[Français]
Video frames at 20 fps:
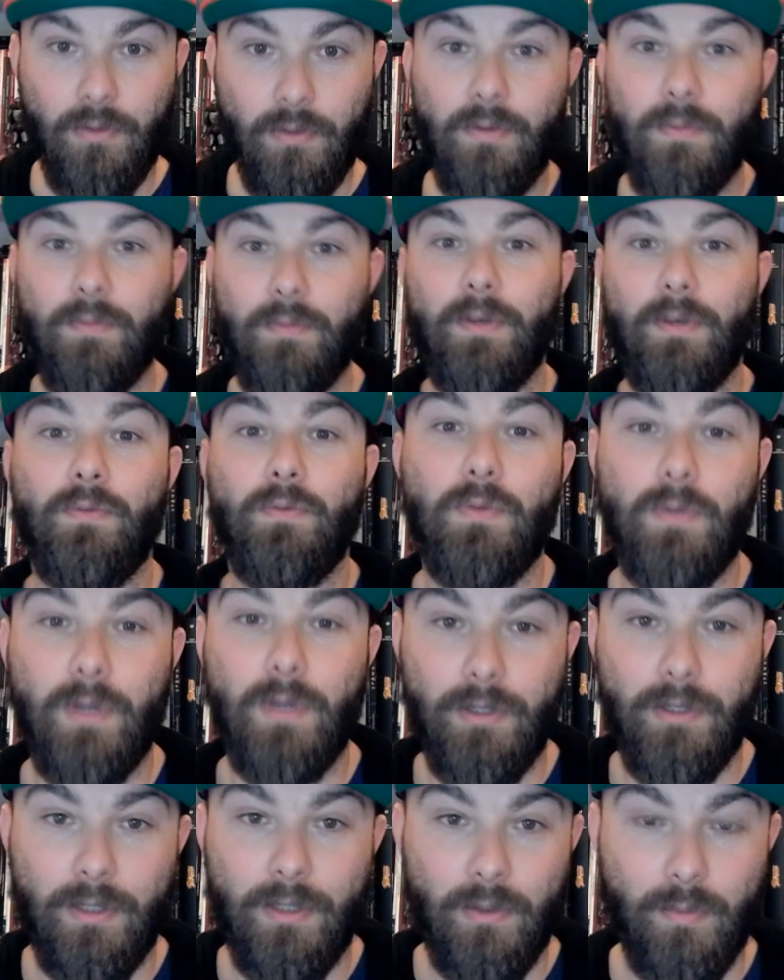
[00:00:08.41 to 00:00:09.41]
bienvenue sur la
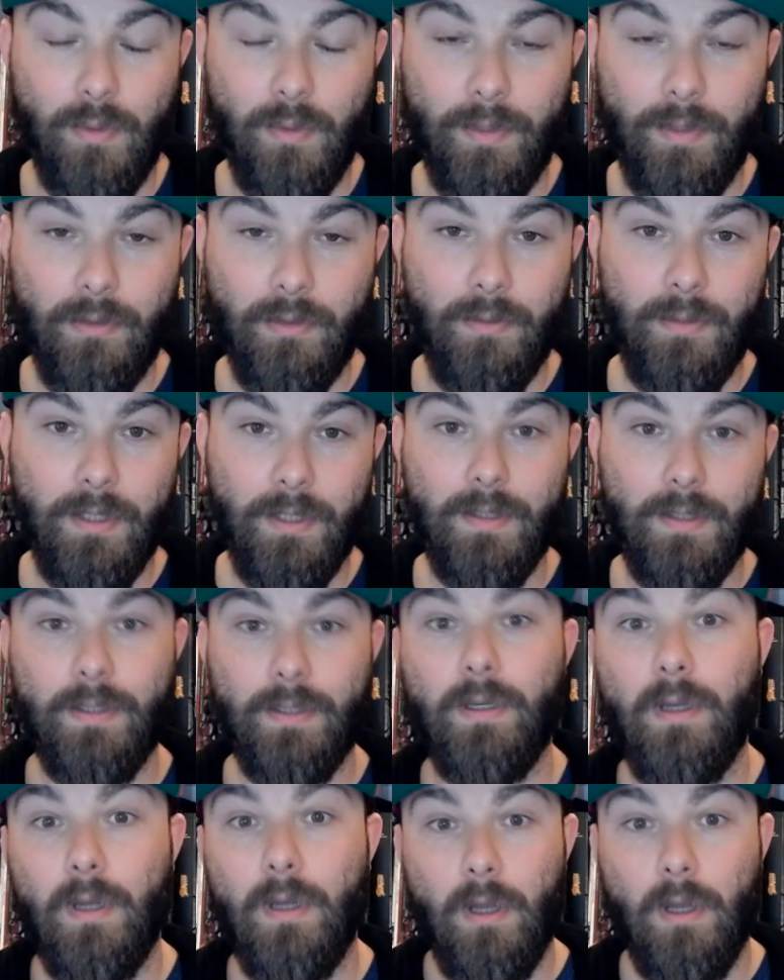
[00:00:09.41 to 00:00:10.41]
chaîne de Puppet Comics.
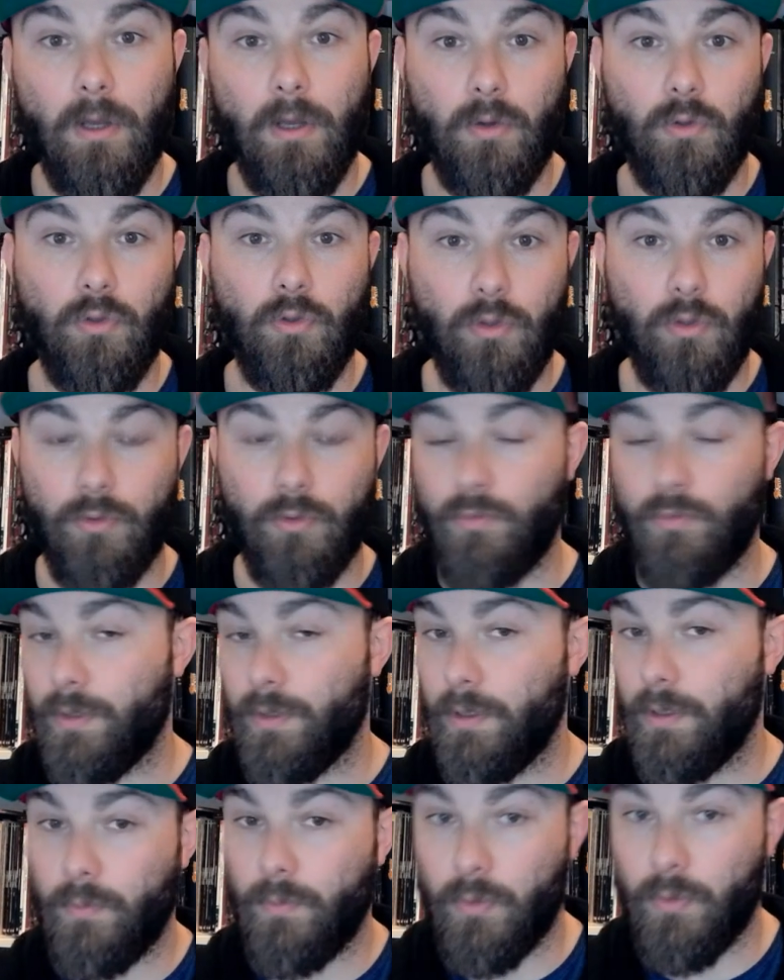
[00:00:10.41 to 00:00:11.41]
Aujourd'hui,
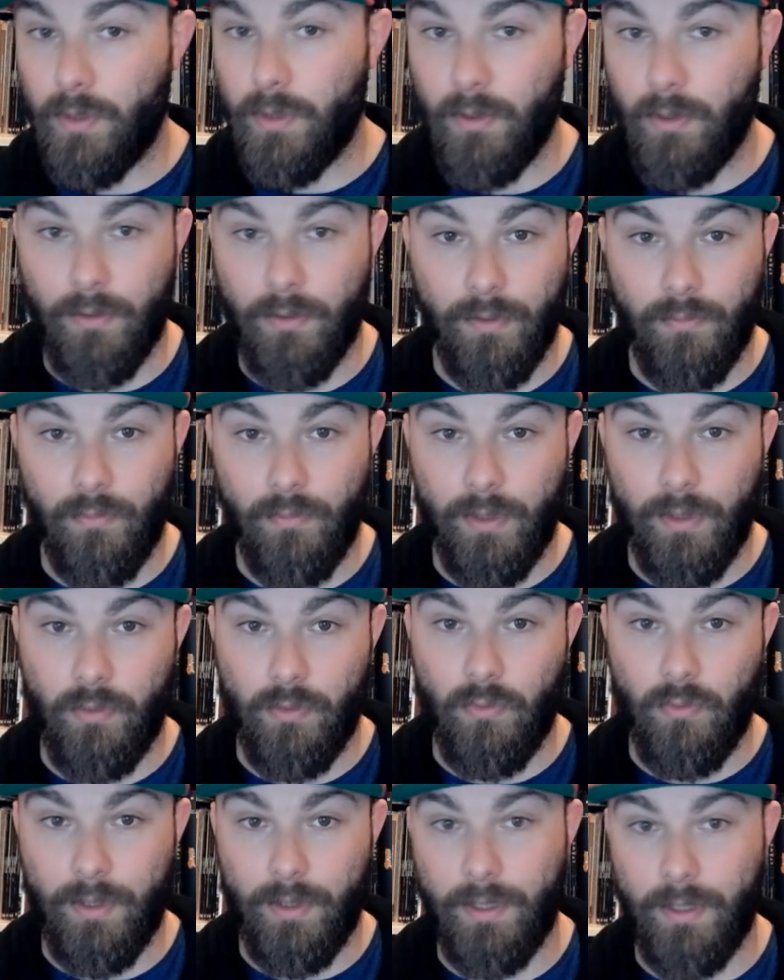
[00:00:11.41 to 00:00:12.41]
petit rendez-vous
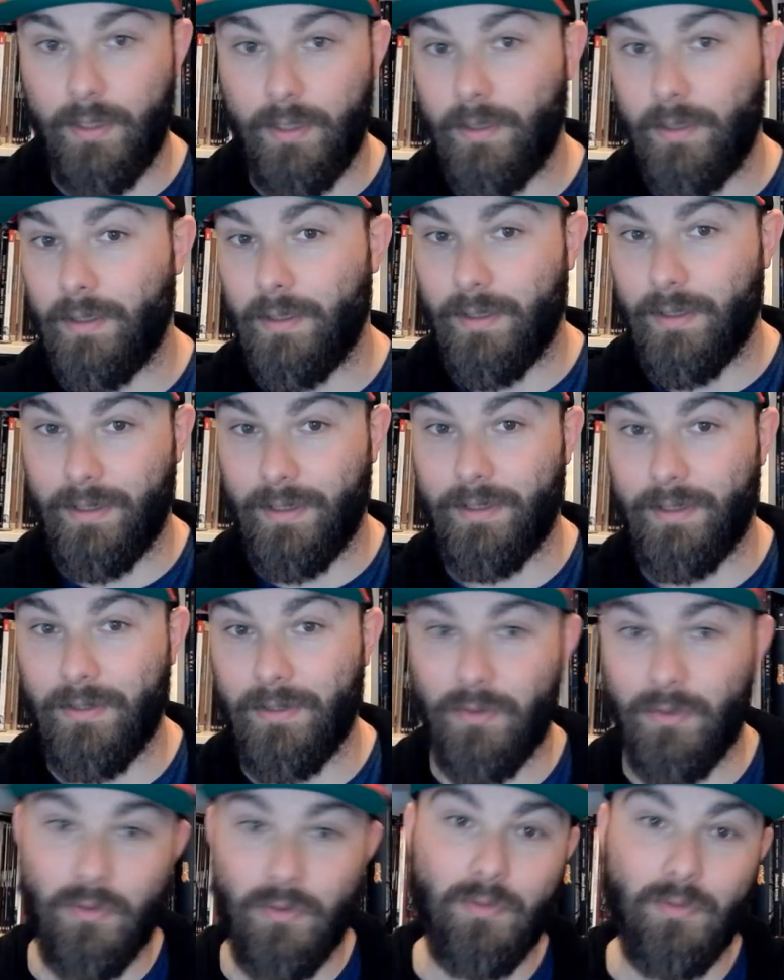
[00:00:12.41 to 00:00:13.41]
régulier, hein,
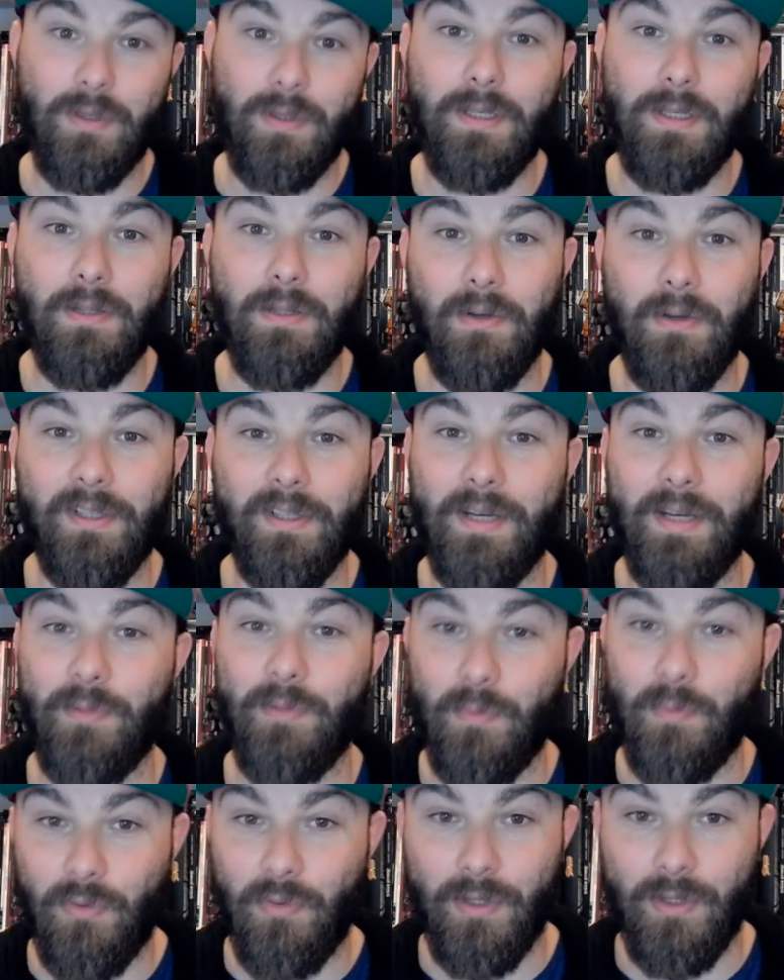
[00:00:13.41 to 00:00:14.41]
que je vais essayer de rendre un peu
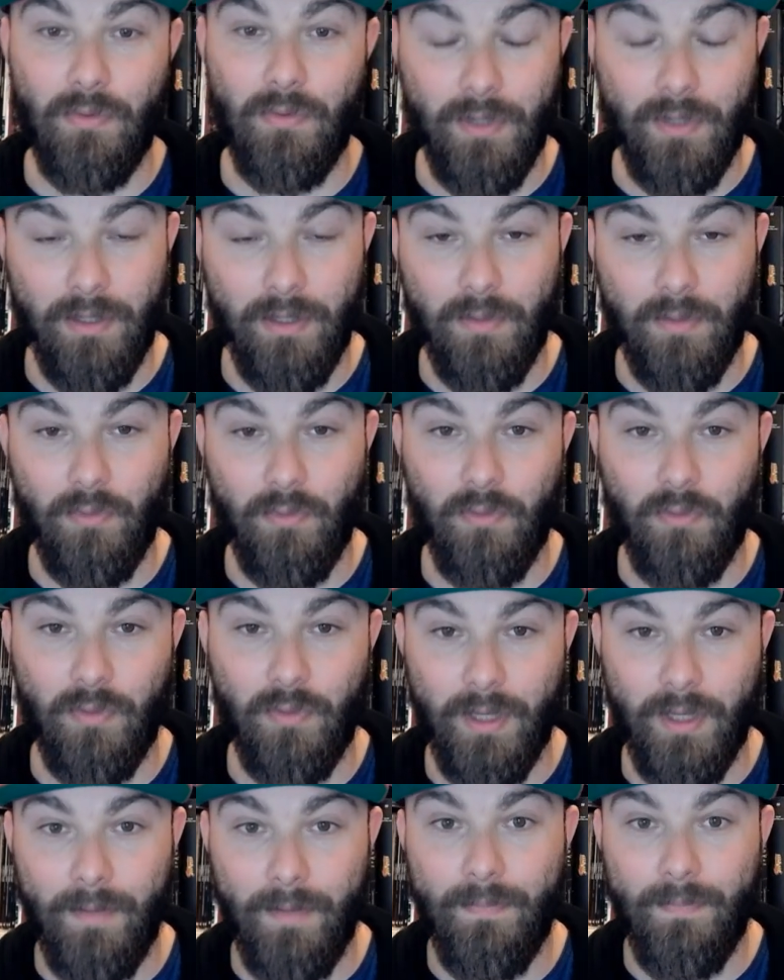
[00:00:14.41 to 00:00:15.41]
plus régulier comme vous le
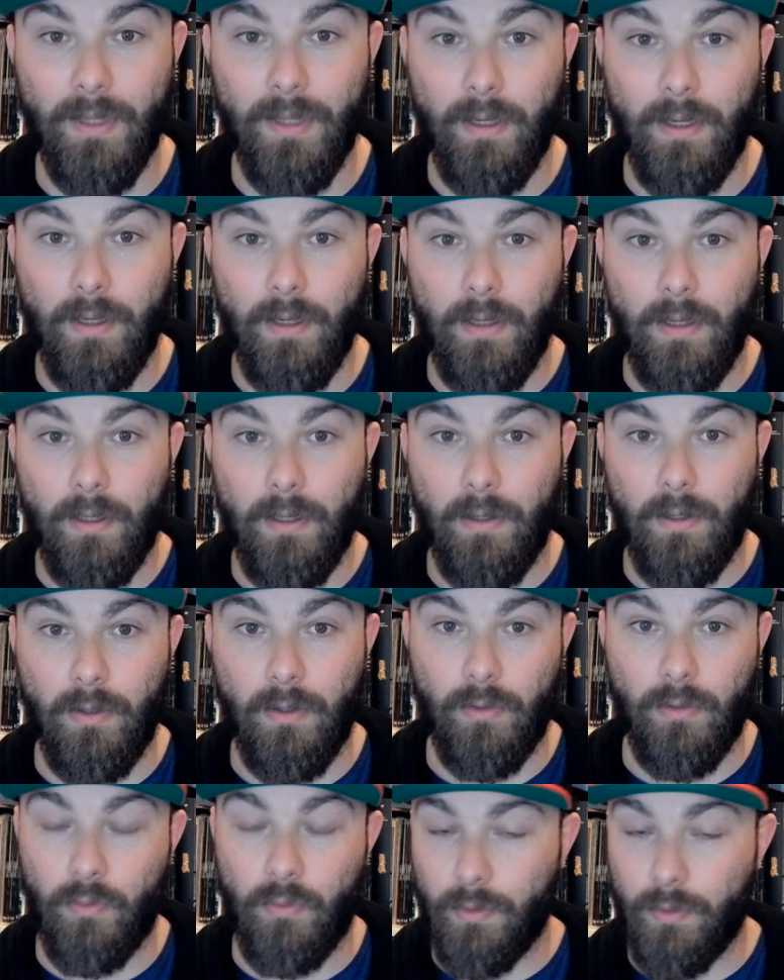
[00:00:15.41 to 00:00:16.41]
voyez. Euh,
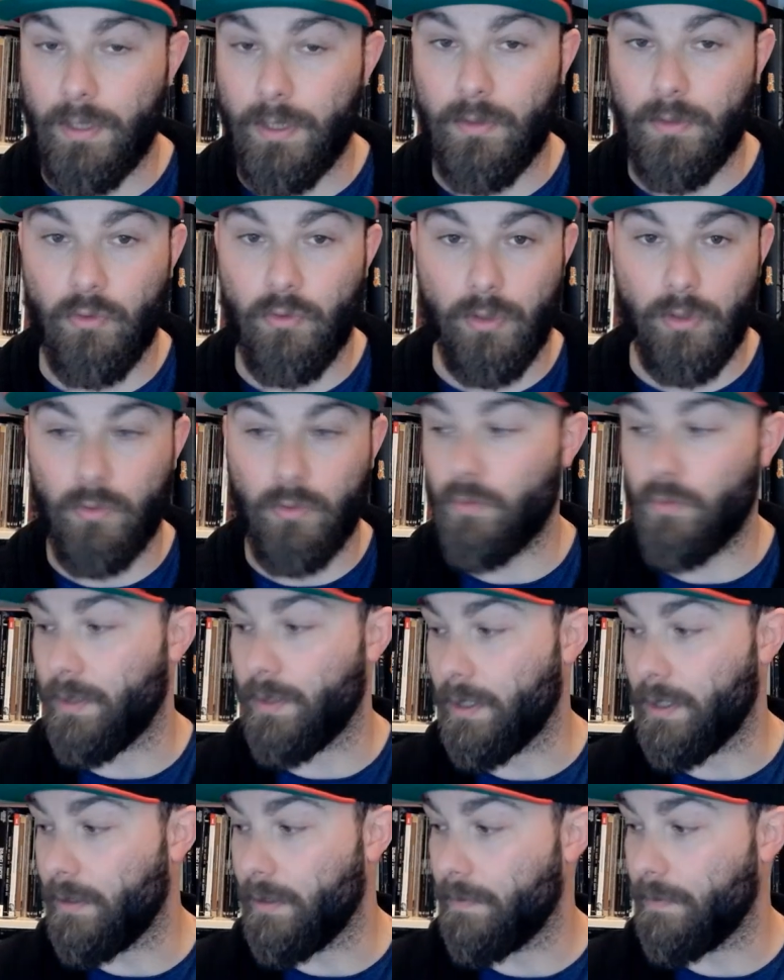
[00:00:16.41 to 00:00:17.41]
donc, qu'est-ce que j'ai eu ce week-end